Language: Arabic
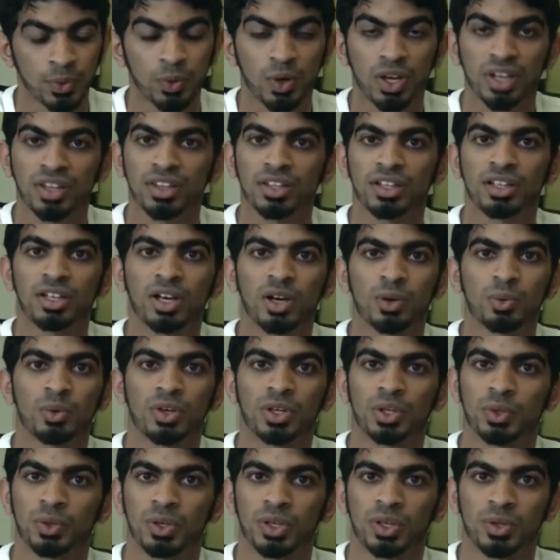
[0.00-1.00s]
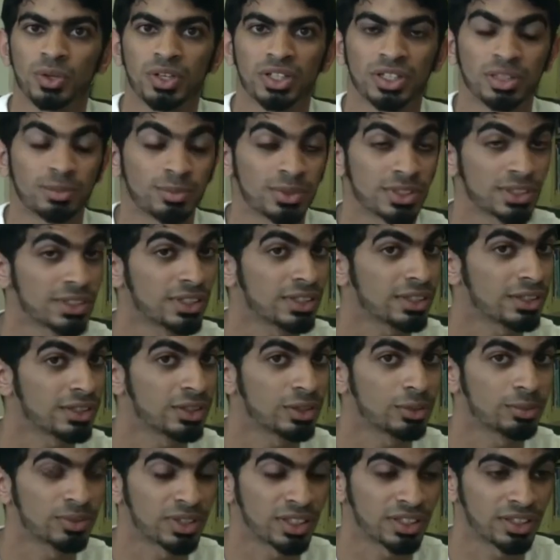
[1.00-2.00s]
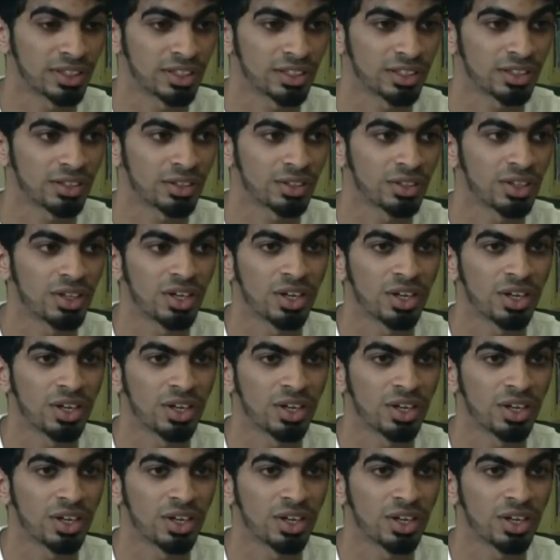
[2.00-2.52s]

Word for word: وأيضا لأخواني وأخواتي مشتاق لهم كثير